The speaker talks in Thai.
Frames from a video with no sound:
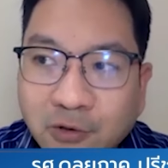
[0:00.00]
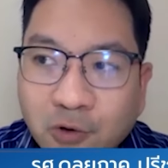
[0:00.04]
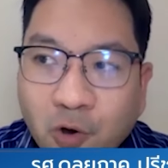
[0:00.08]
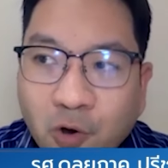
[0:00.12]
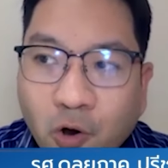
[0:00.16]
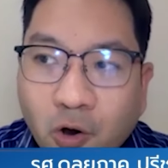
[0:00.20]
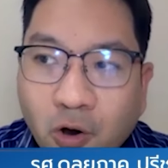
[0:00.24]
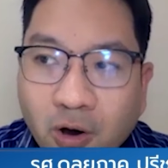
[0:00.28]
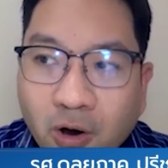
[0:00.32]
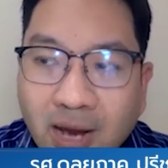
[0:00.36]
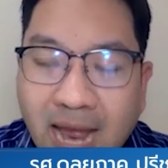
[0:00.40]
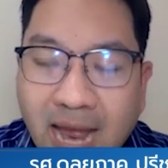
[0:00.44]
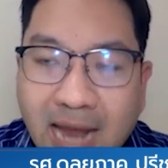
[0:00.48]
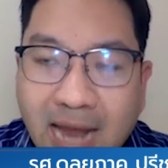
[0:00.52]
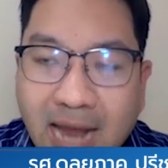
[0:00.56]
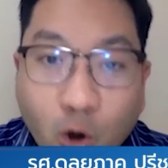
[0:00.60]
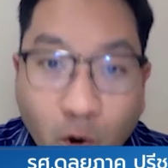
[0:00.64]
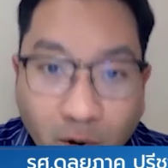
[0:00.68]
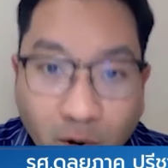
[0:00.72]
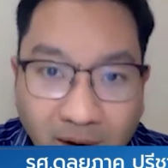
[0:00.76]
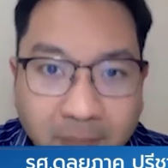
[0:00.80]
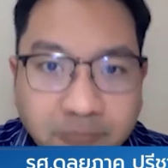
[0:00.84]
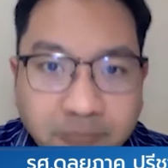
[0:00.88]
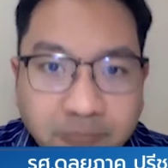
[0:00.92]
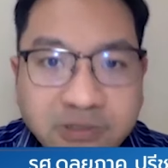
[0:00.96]
ของการรอ
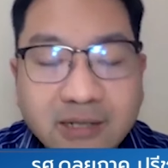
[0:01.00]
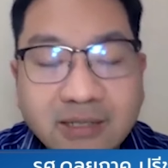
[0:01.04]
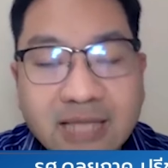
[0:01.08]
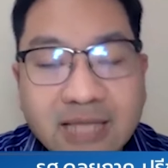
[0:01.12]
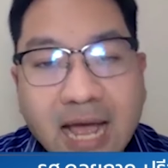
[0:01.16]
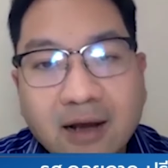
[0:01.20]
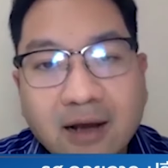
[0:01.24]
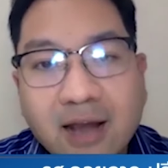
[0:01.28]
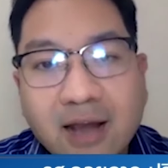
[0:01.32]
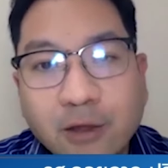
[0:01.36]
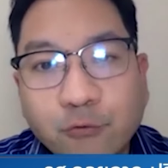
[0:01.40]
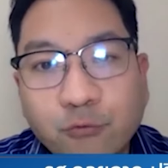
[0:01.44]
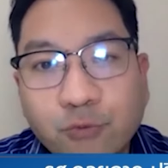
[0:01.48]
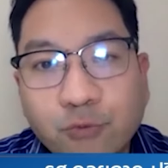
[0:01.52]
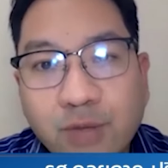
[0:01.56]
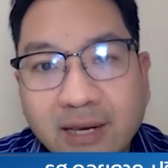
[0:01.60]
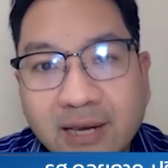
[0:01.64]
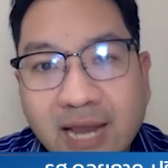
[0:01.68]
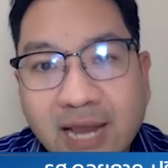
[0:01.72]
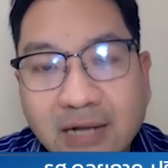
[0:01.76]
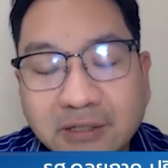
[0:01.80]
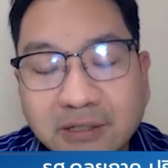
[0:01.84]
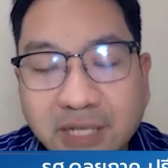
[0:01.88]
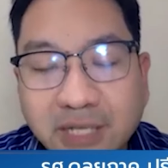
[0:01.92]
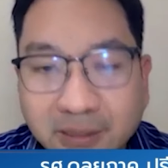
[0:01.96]
งรับเส้นทางไหลเวียน
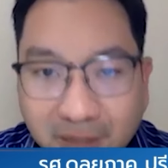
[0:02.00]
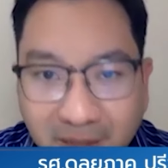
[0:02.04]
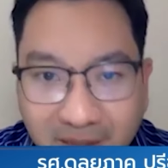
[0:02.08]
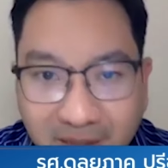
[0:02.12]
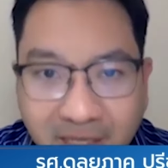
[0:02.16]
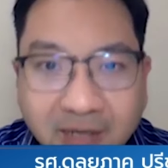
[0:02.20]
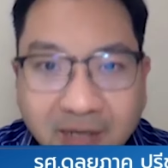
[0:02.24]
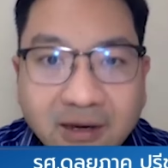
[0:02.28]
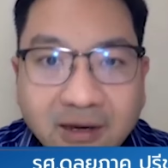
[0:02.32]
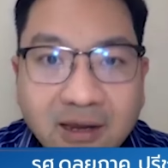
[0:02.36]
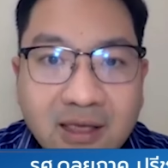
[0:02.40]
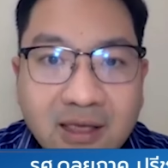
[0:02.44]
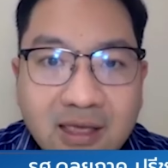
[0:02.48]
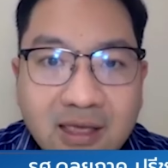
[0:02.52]
ทางเศรษฐกิจ